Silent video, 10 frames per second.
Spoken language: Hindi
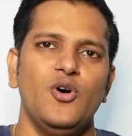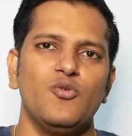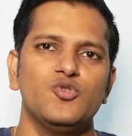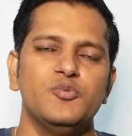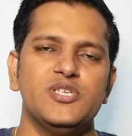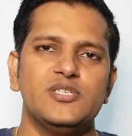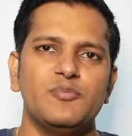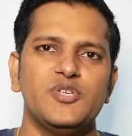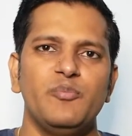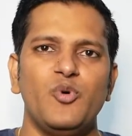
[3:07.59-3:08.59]
और उसमें से
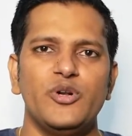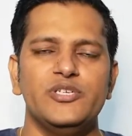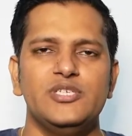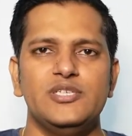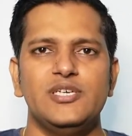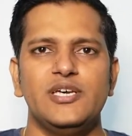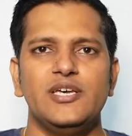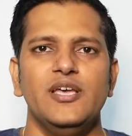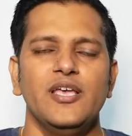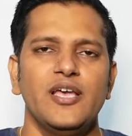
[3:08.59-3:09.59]
सबसे इम्पॉर्टेंट चीज़ें
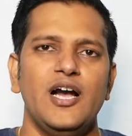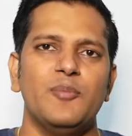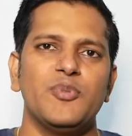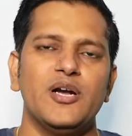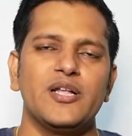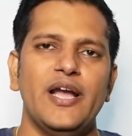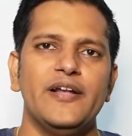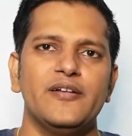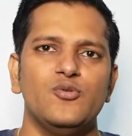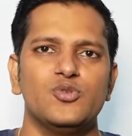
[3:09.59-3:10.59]
हैं आपका
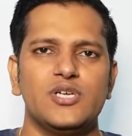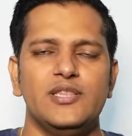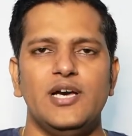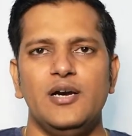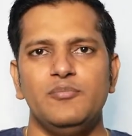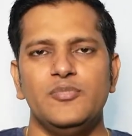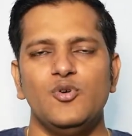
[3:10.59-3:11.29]
क्लाइंट उसका नाम